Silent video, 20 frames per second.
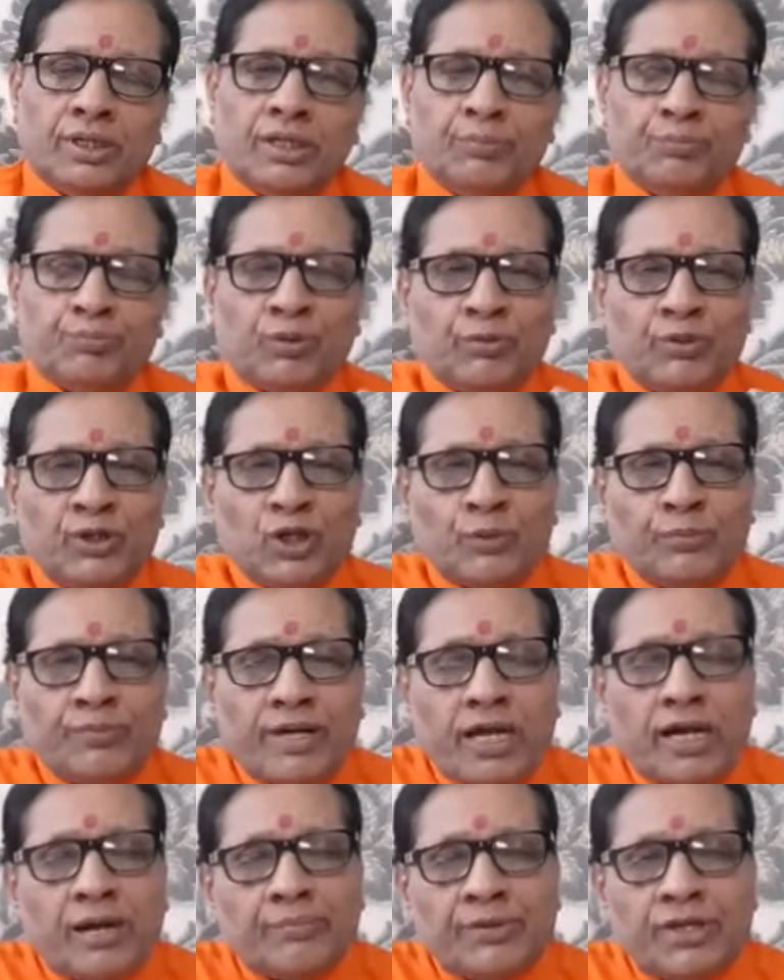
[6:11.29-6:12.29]
कि पब्लिक
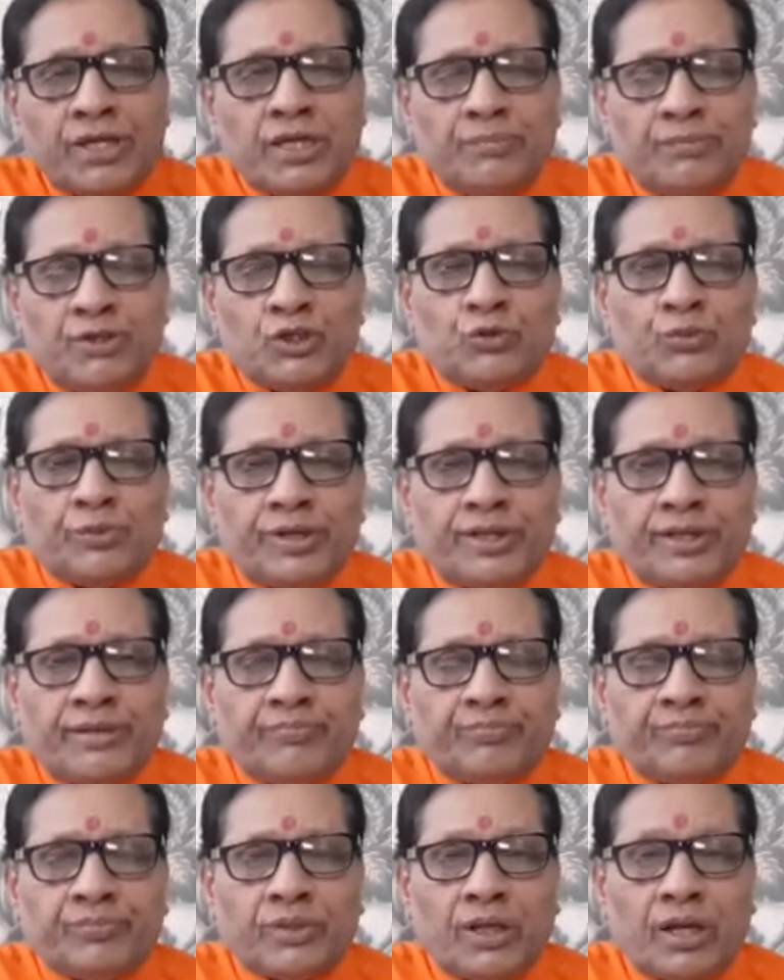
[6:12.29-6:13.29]
में आपकी इमेज बने
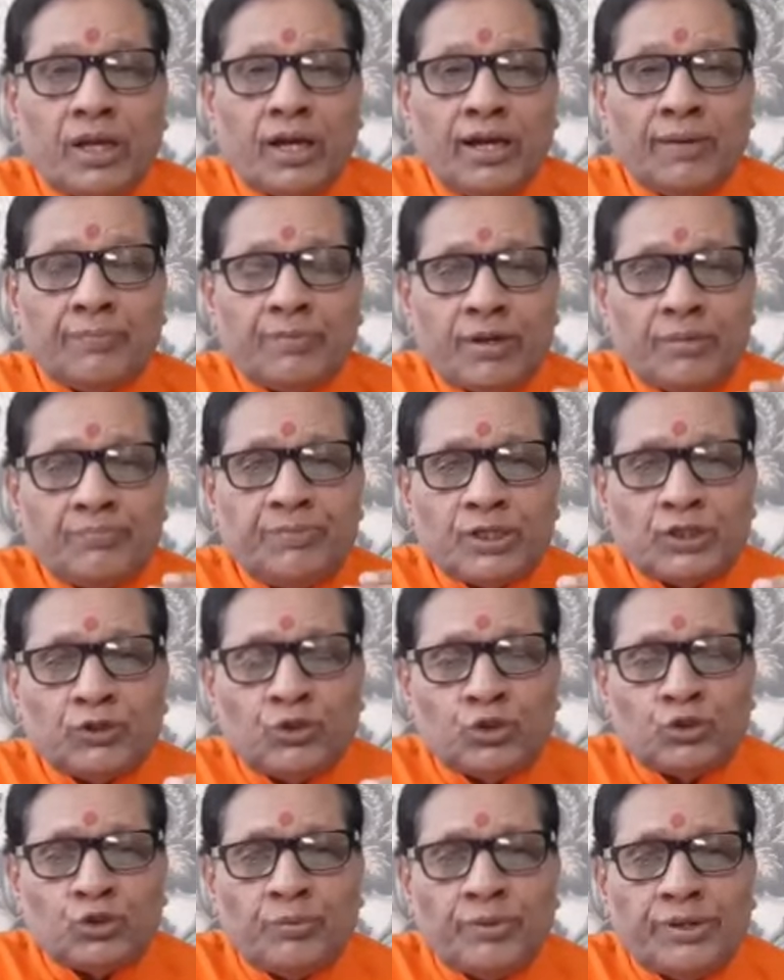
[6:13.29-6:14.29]
आपका
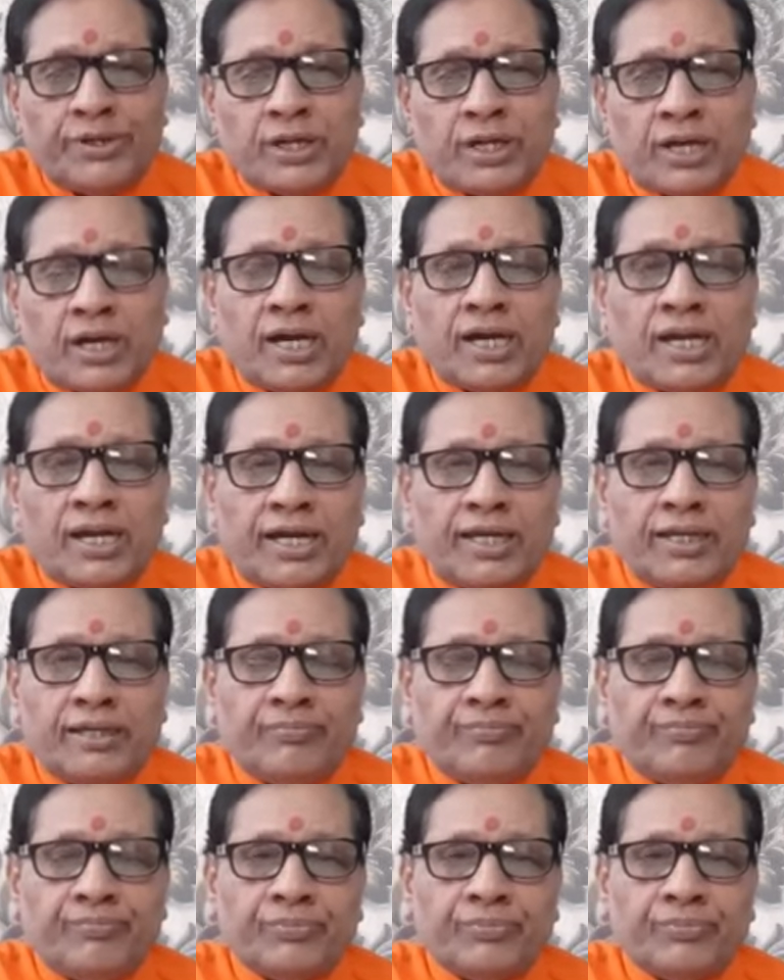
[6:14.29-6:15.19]
व्यक्तित्व में निखार आए